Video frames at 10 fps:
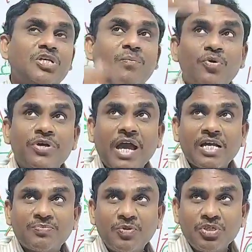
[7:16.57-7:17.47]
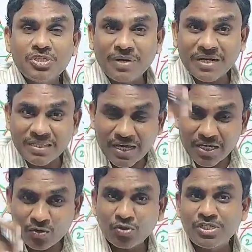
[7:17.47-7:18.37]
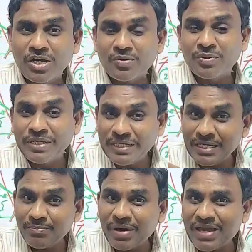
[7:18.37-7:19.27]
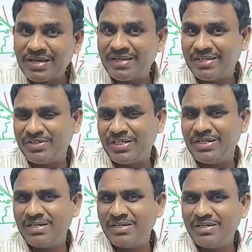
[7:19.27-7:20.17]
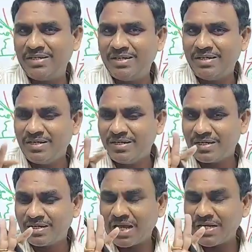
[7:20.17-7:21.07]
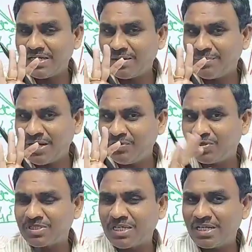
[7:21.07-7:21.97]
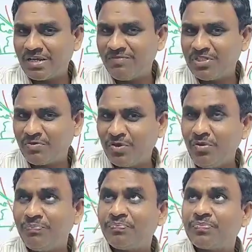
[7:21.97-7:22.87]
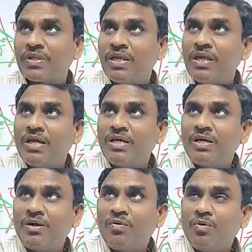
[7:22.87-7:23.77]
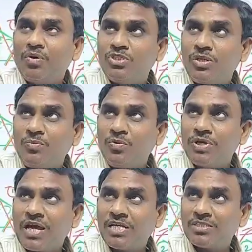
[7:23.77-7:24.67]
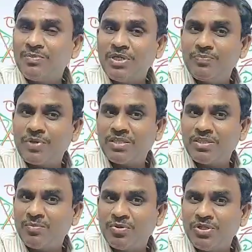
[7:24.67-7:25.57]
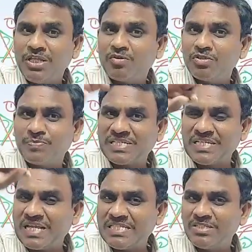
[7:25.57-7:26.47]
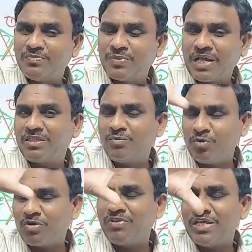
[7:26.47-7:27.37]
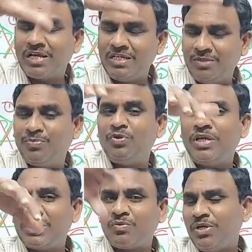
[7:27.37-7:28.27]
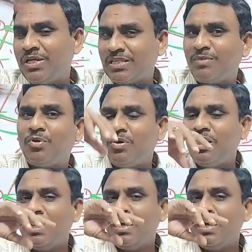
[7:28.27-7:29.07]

జమ్మూ కాశ్మీర్ నుంచి మన దగ్గరికి వచ్చారు ఇన్ మైగ్రేషన్ క్లారిటీగా మళ్ళీ ఒకసారి కన్ఫ్యూజ్ అవ్వదు జమ్మూ కాశ్మీర్ ప్రాంతం ఉంది కదా ఒక స్పెషలైజ్డ్ ప్రాంతం ఒక విధంగా ఇప్పుడు లేదనుకోండి గతంలో